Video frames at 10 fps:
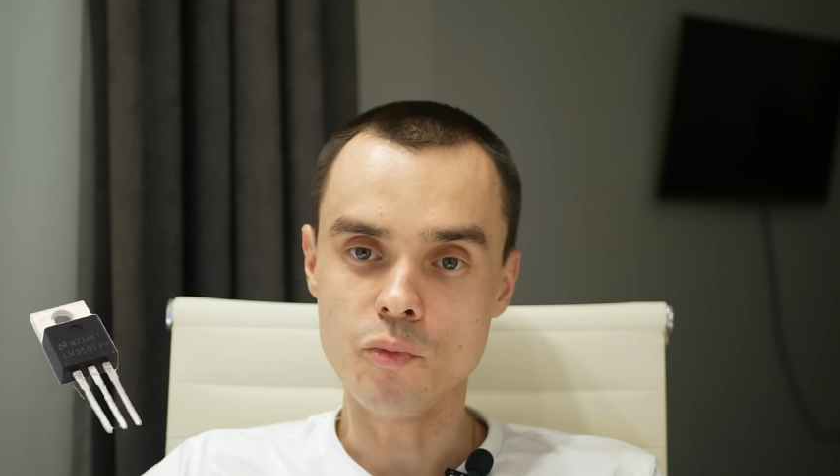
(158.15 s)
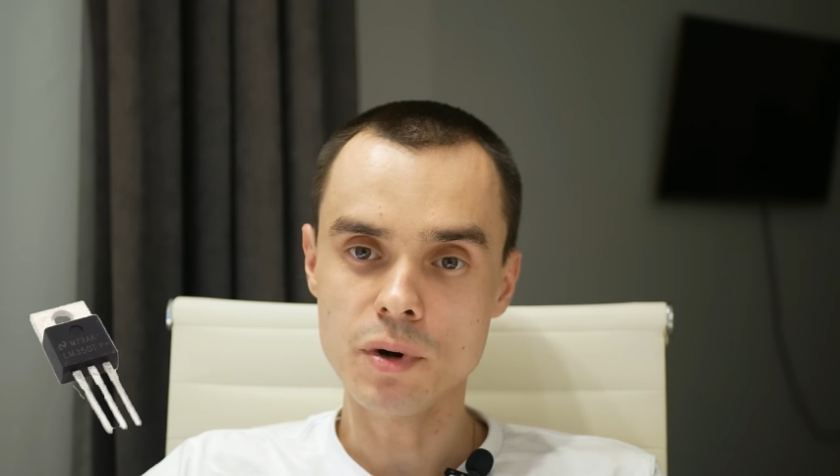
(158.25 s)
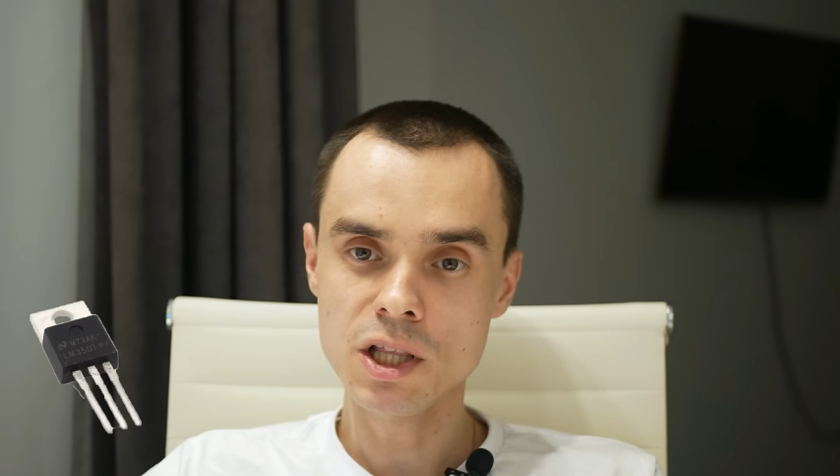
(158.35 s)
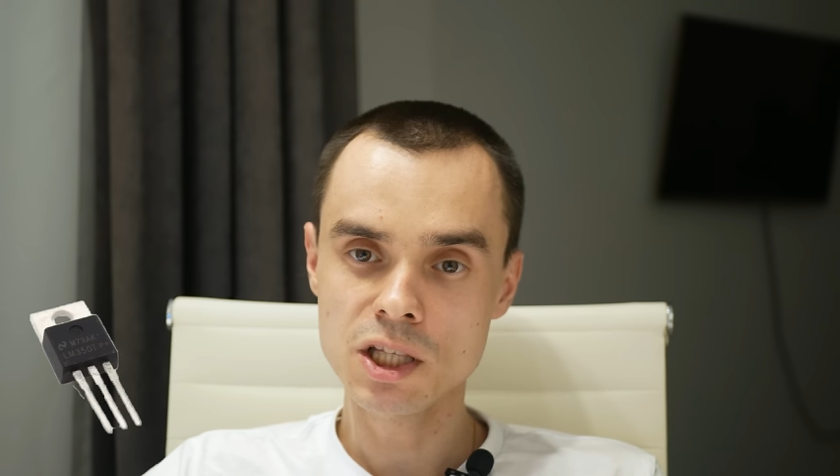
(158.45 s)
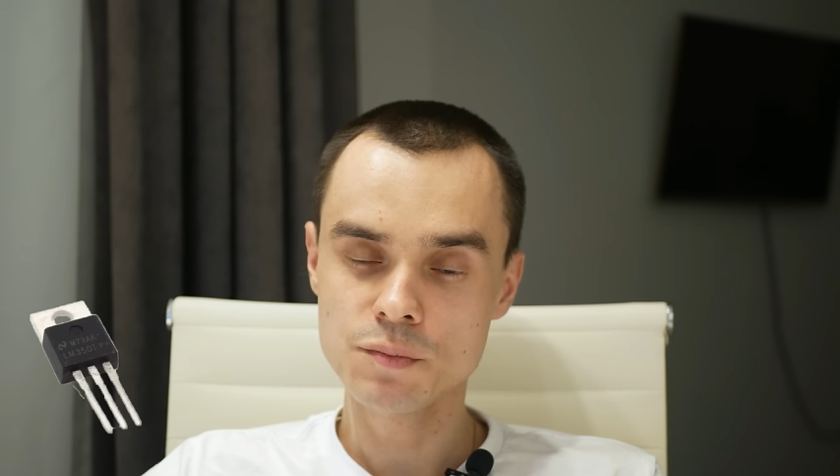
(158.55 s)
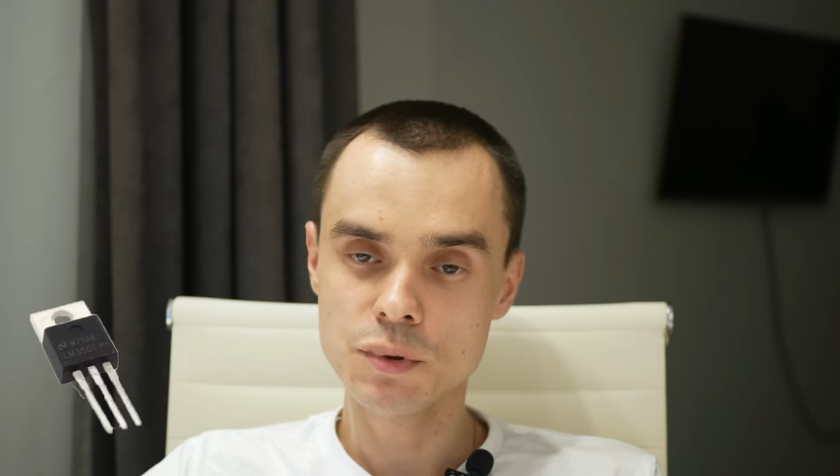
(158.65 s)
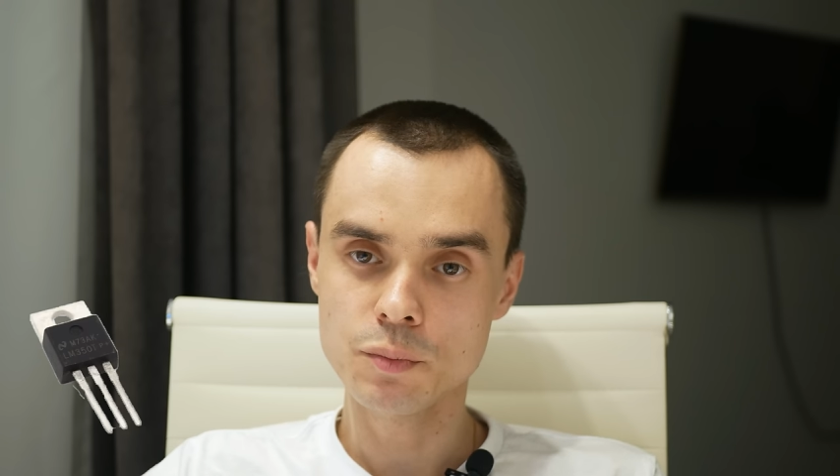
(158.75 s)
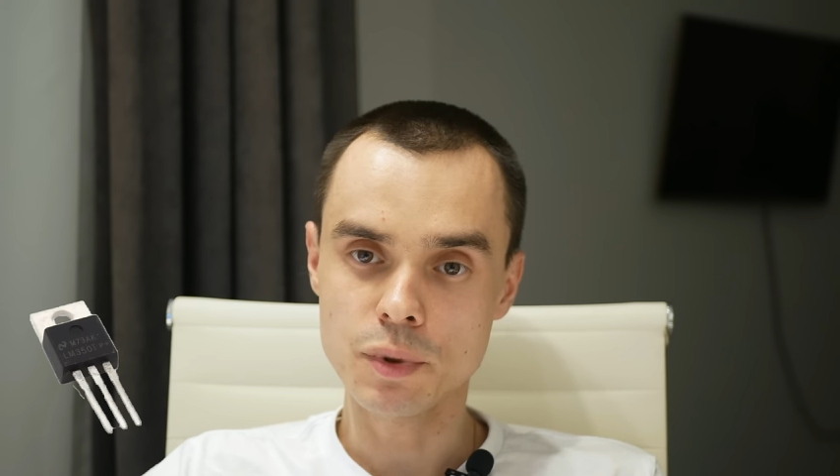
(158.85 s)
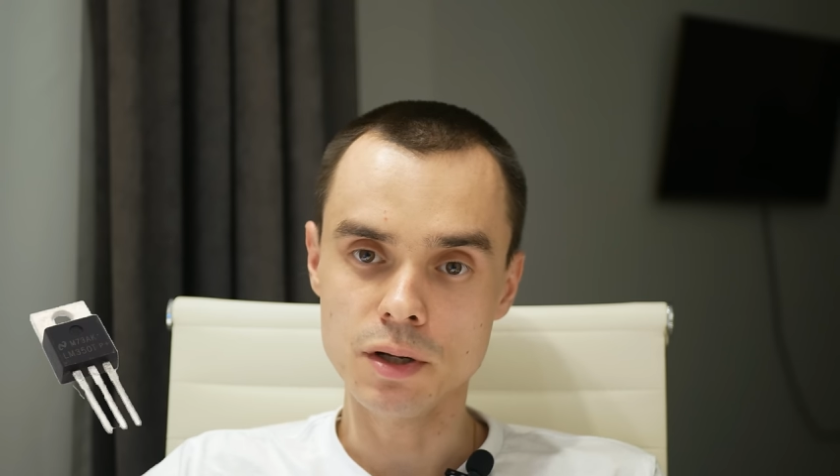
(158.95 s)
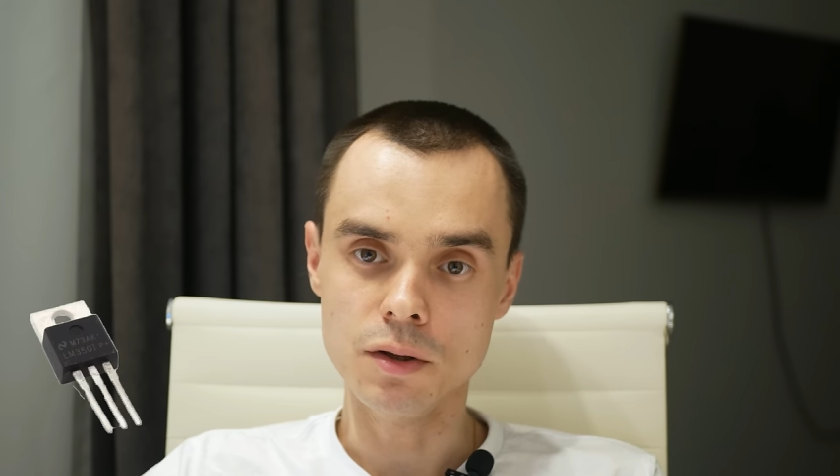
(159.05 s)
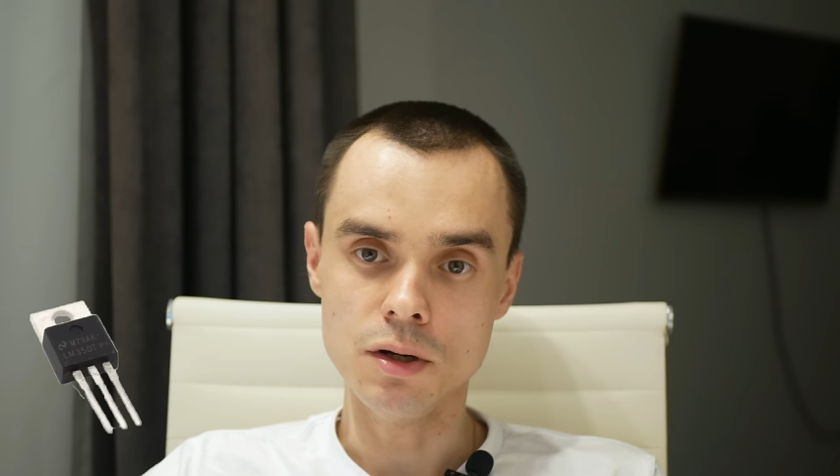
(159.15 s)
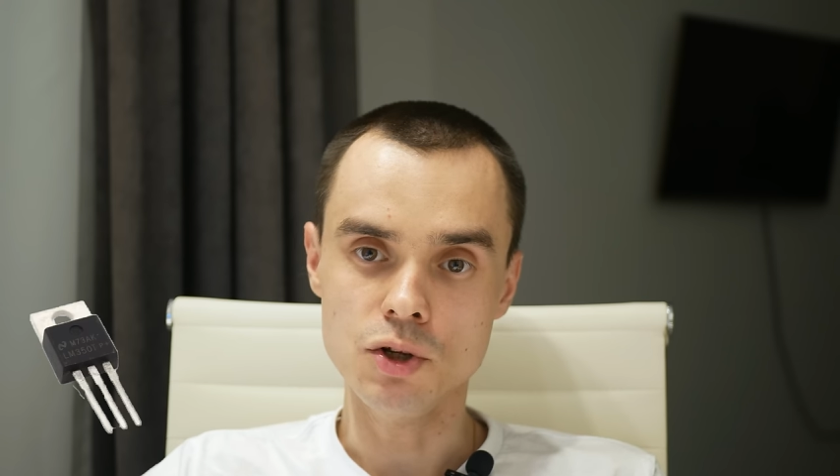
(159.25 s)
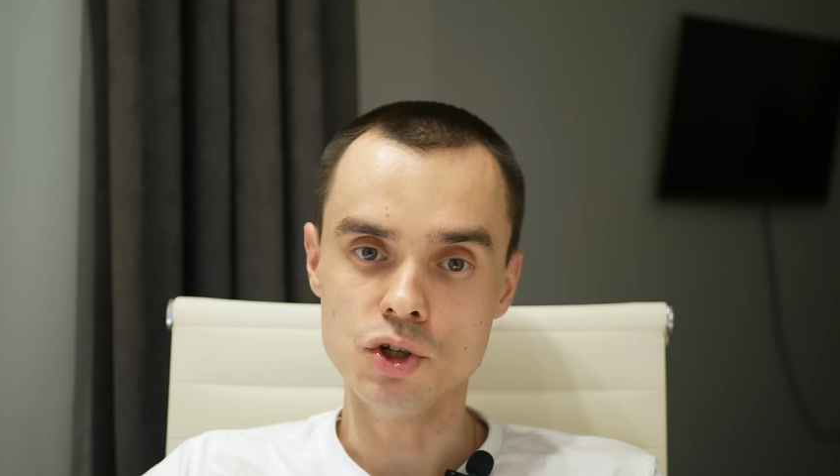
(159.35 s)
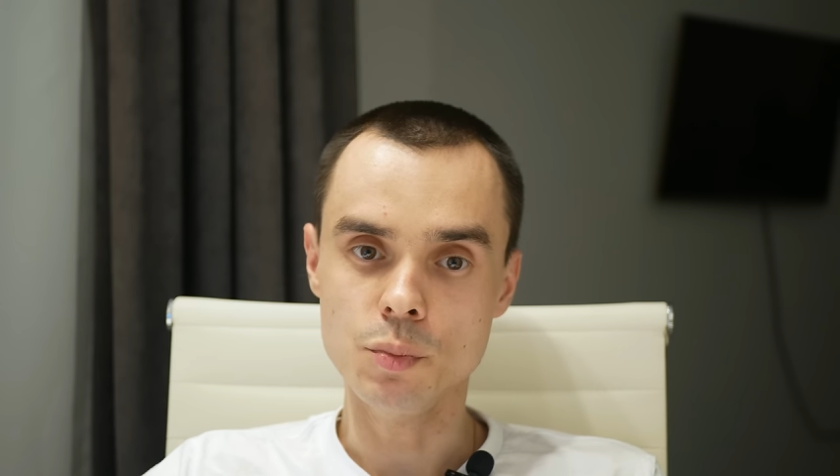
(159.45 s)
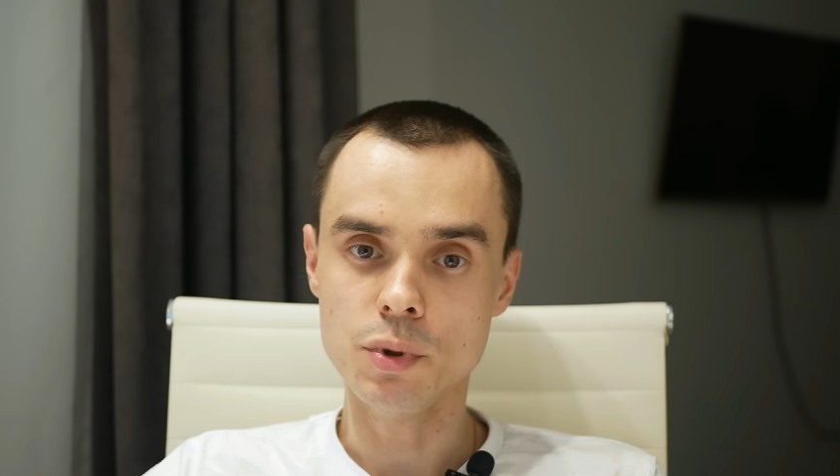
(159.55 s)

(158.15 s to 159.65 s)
В принципе, при наличии